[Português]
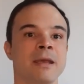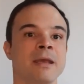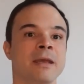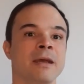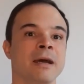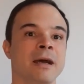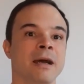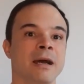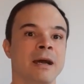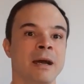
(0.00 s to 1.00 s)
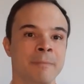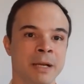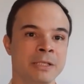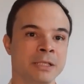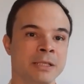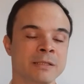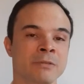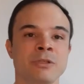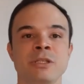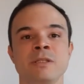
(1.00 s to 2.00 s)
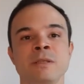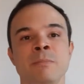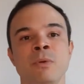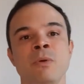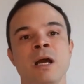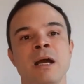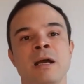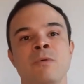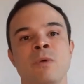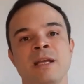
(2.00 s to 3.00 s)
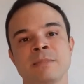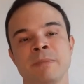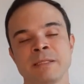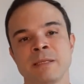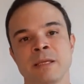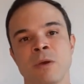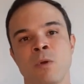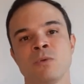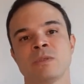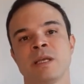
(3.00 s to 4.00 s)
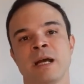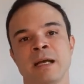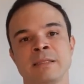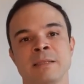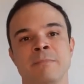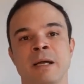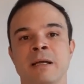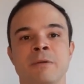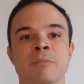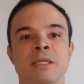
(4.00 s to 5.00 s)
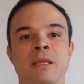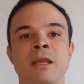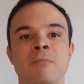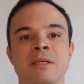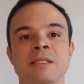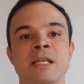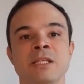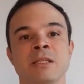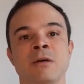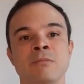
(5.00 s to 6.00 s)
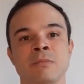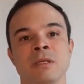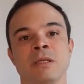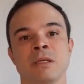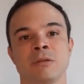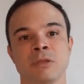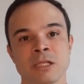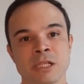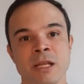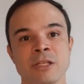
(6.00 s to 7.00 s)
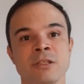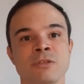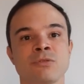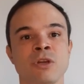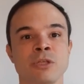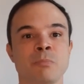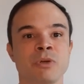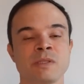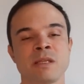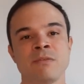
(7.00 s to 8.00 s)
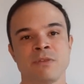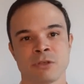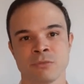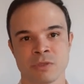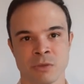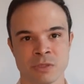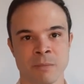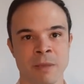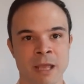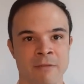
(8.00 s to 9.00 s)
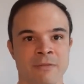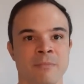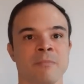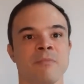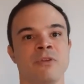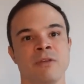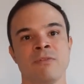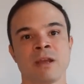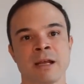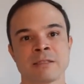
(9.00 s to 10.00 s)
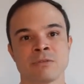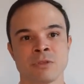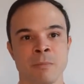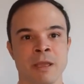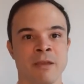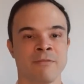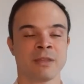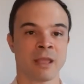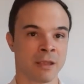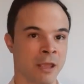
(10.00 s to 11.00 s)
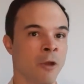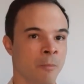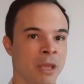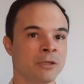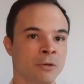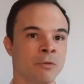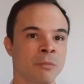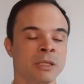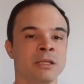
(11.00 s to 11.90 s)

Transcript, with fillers: é, a partir dessa notícia, procurar o SPC ou o Serasa para obter uma certidão das restrições possíveis no seu CPF. Verificar se o seu CPF tem realmente alguma